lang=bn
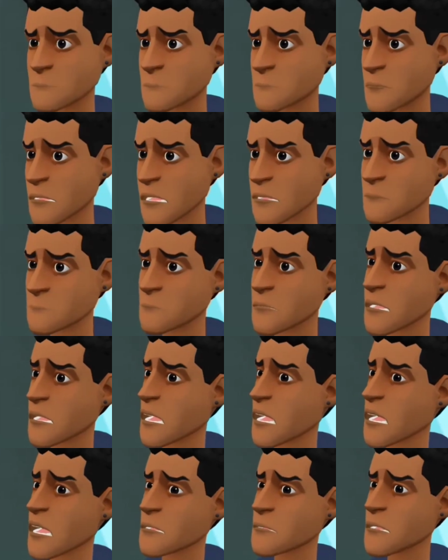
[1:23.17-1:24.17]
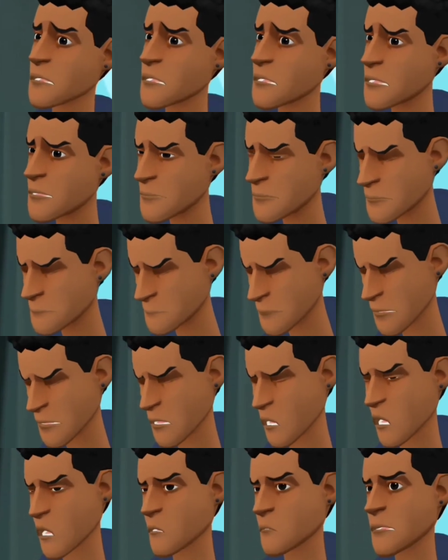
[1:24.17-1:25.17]
রাত দিন কাজ করি
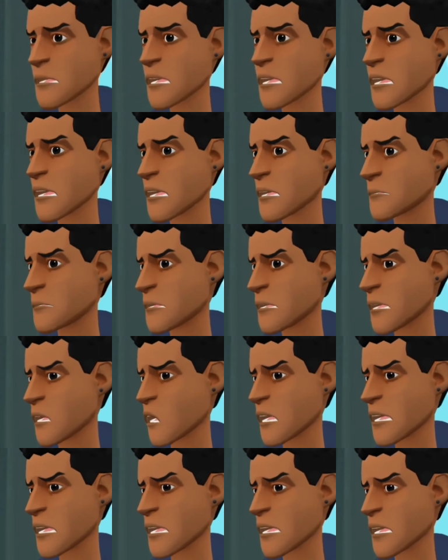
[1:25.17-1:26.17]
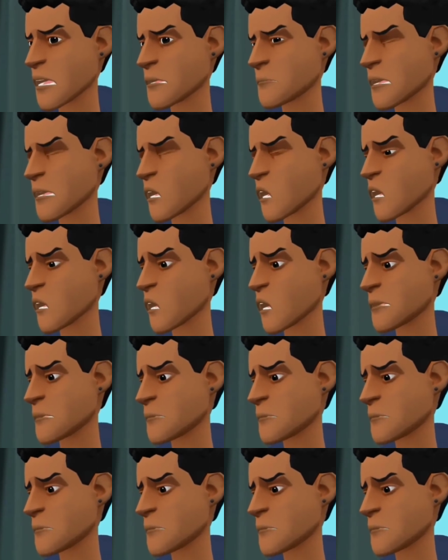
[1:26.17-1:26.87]
বেতন দেয় মাত্র ছয় হাজার টাকা